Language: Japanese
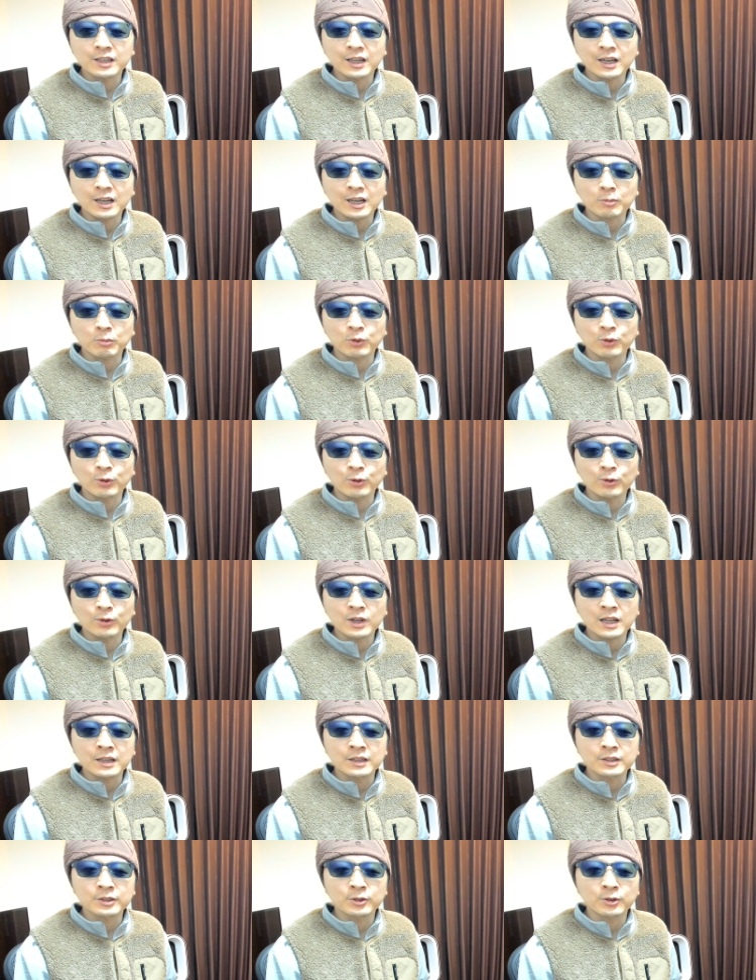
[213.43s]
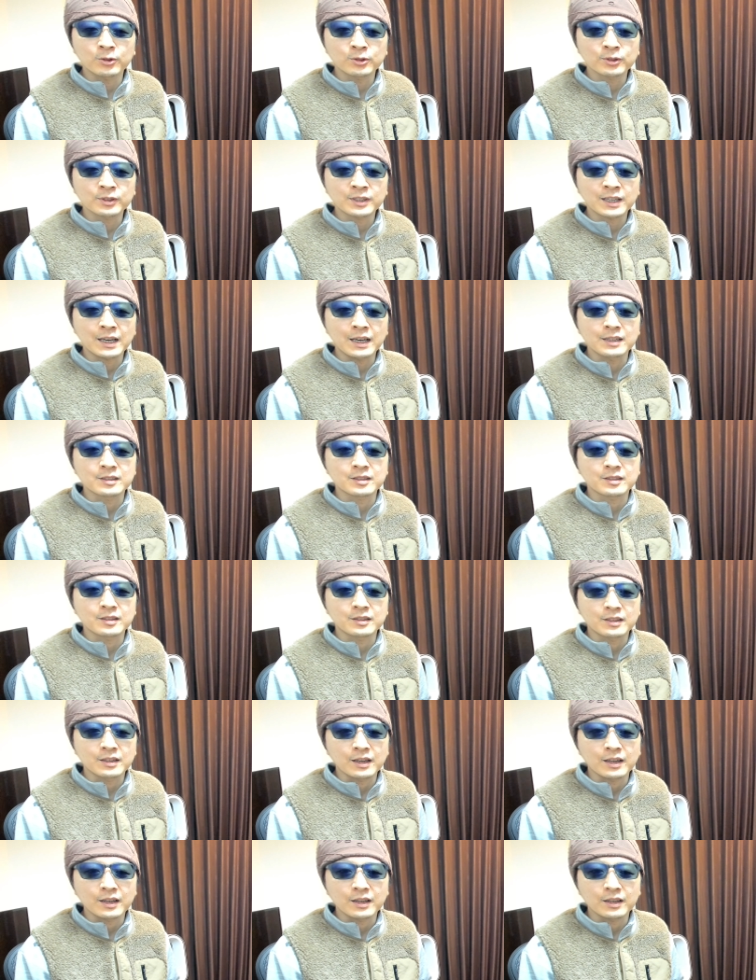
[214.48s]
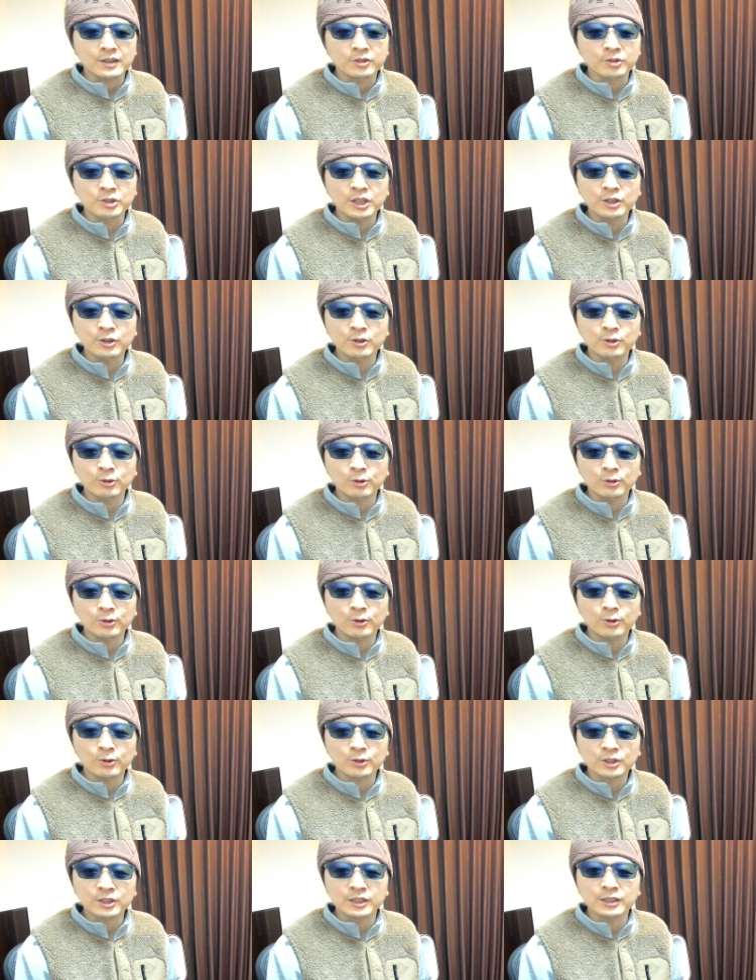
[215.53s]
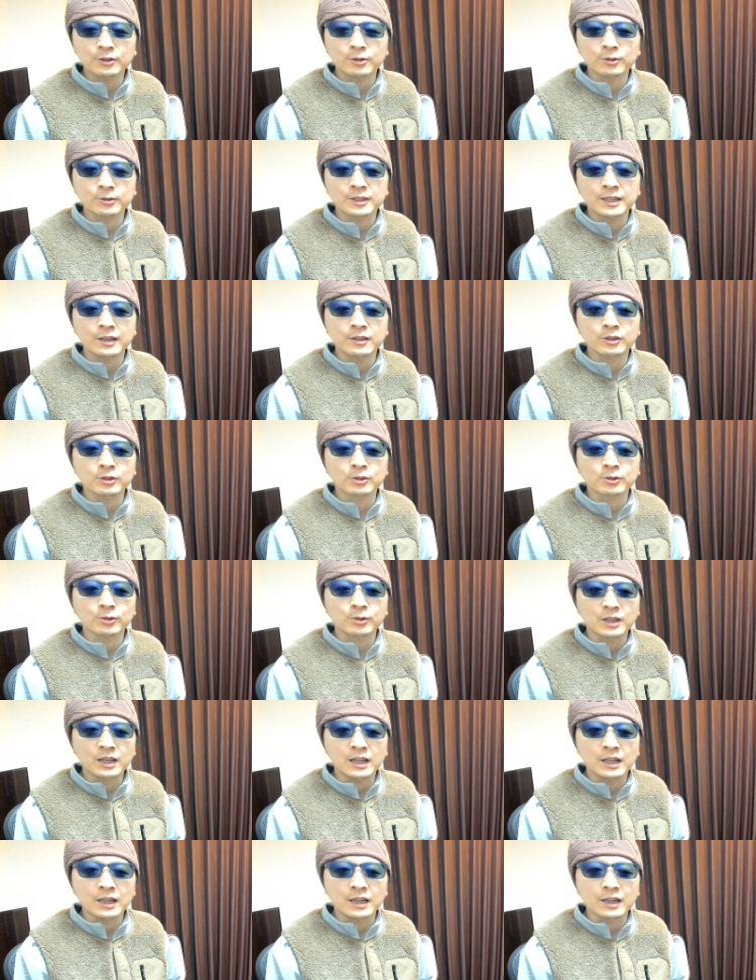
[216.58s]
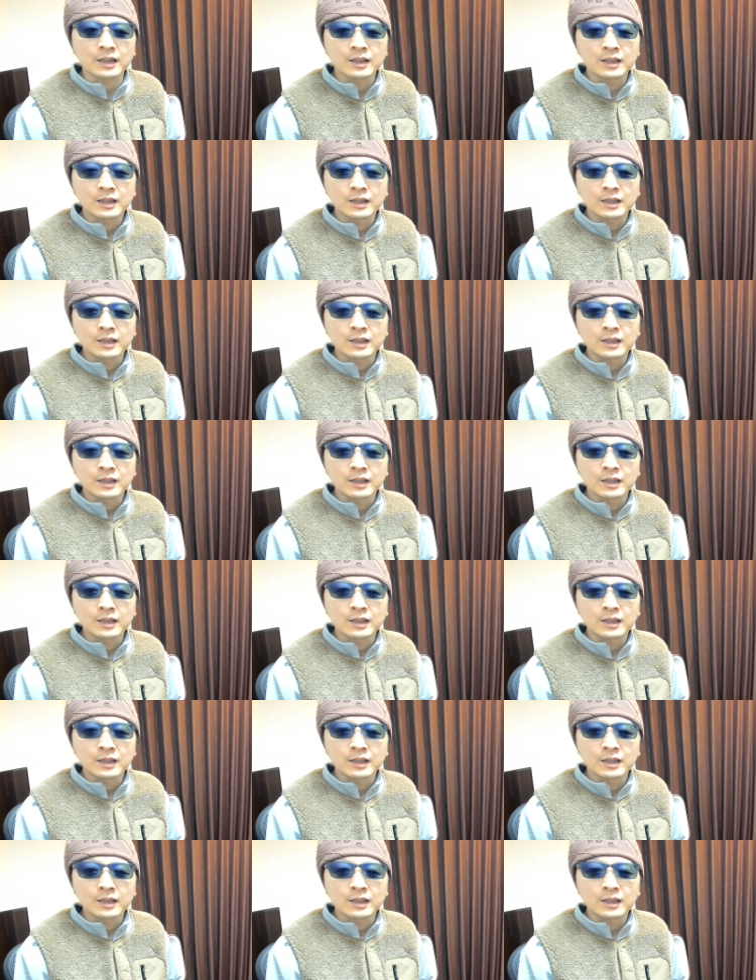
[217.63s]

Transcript: た防寒用のタイツってユニクロのヒートテックとか、